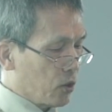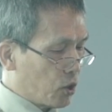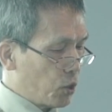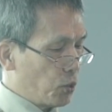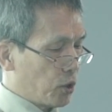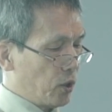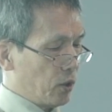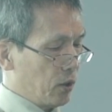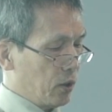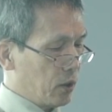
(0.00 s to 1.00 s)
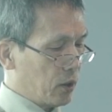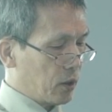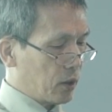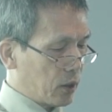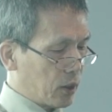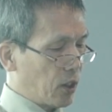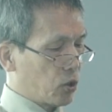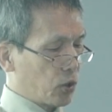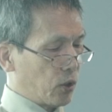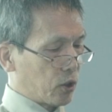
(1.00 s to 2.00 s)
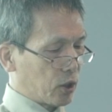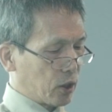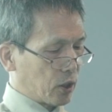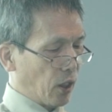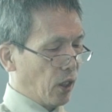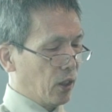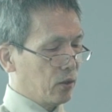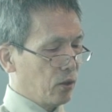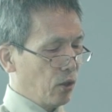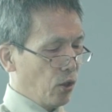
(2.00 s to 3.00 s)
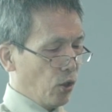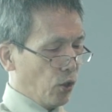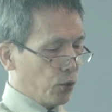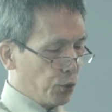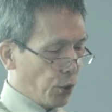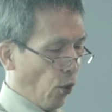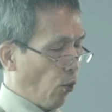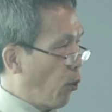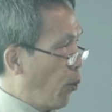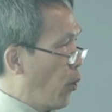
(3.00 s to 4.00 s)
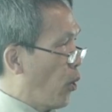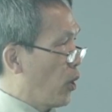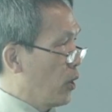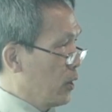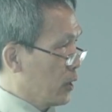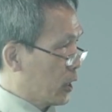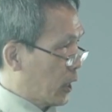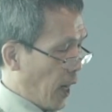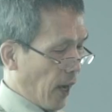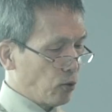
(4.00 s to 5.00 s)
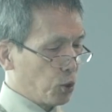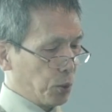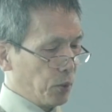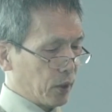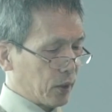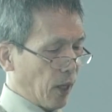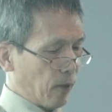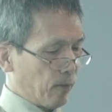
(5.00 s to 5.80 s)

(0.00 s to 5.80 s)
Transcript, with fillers: 就是接作神永或长存的道。